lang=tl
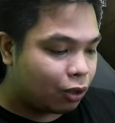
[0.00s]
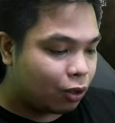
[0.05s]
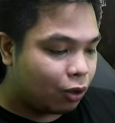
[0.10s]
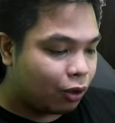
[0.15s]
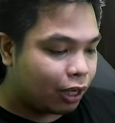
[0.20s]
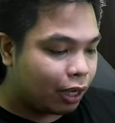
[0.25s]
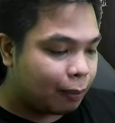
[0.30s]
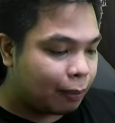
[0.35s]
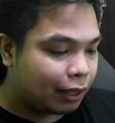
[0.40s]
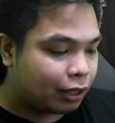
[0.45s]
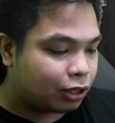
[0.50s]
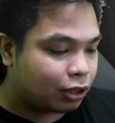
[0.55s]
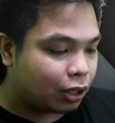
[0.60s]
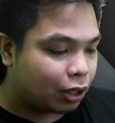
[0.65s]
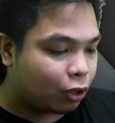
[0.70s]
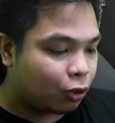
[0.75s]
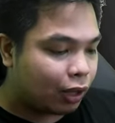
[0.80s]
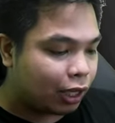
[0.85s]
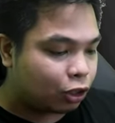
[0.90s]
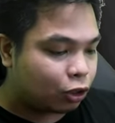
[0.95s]
Ah. Okay, may
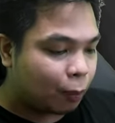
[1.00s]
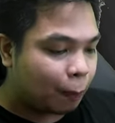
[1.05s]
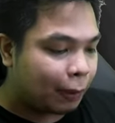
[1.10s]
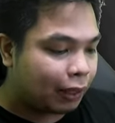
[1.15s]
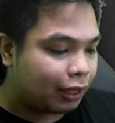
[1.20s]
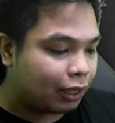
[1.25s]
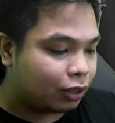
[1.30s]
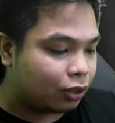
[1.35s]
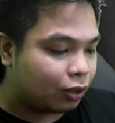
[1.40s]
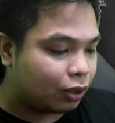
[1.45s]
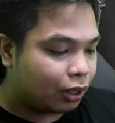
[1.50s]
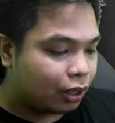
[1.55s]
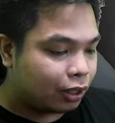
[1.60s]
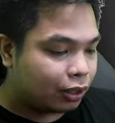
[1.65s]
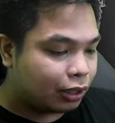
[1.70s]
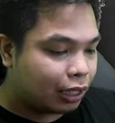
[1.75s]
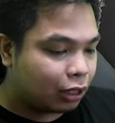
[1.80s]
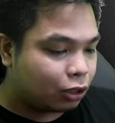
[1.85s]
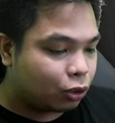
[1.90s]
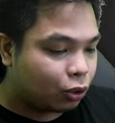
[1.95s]
isang kwarto pa dito.
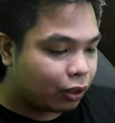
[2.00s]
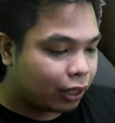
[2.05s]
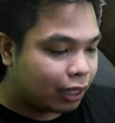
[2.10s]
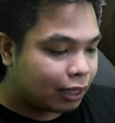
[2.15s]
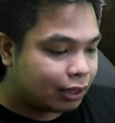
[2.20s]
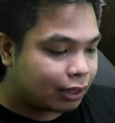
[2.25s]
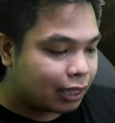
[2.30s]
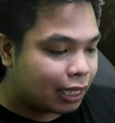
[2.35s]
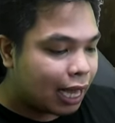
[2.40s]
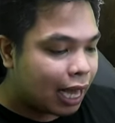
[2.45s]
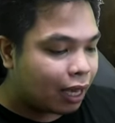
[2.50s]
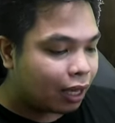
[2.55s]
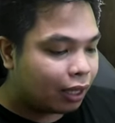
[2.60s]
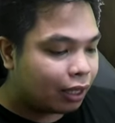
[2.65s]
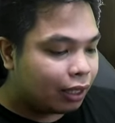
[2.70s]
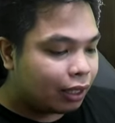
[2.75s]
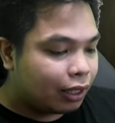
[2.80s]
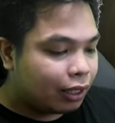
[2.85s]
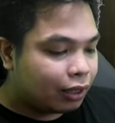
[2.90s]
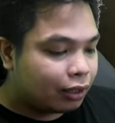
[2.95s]
The door is locked.
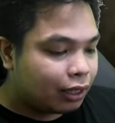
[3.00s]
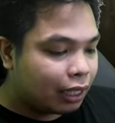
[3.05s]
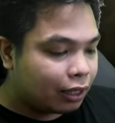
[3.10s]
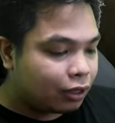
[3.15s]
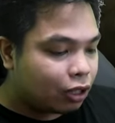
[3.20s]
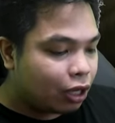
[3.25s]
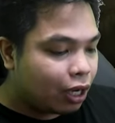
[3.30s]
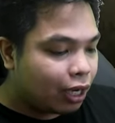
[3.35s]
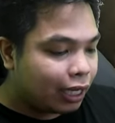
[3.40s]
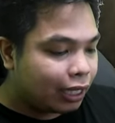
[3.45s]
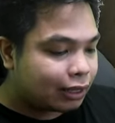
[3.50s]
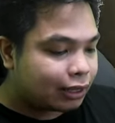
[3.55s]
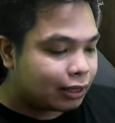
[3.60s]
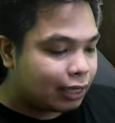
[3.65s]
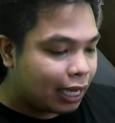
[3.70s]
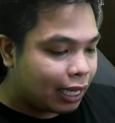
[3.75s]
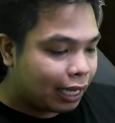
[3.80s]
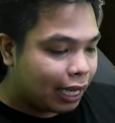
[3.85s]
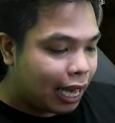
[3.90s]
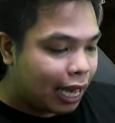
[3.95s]
The door is
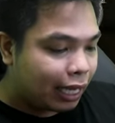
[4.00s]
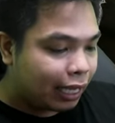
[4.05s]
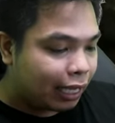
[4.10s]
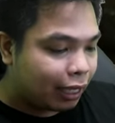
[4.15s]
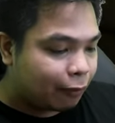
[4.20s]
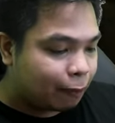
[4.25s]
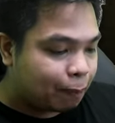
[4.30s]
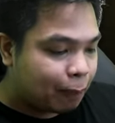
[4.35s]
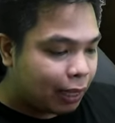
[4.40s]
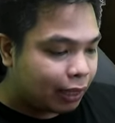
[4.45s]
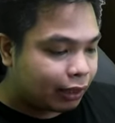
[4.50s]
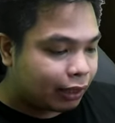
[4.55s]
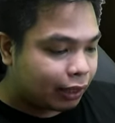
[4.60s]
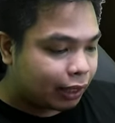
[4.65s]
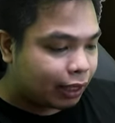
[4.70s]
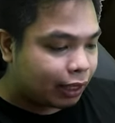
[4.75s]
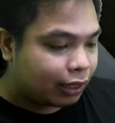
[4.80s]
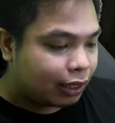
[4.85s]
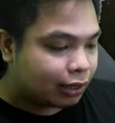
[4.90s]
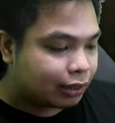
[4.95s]
locked. I can find the
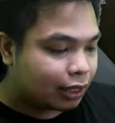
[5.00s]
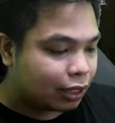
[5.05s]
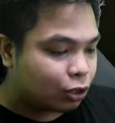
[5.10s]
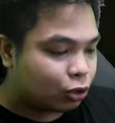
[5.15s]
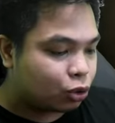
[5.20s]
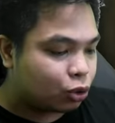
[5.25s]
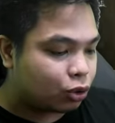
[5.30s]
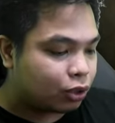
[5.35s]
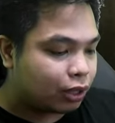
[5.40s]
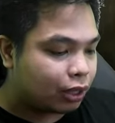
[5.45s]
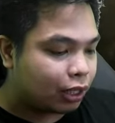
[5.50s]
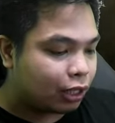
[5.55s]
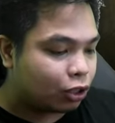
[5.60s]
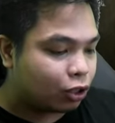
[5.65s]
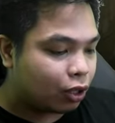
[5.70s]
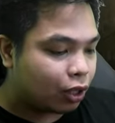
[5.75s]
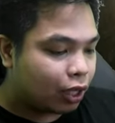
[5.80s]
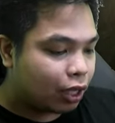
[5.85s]
key. Nasaan yung susi dito?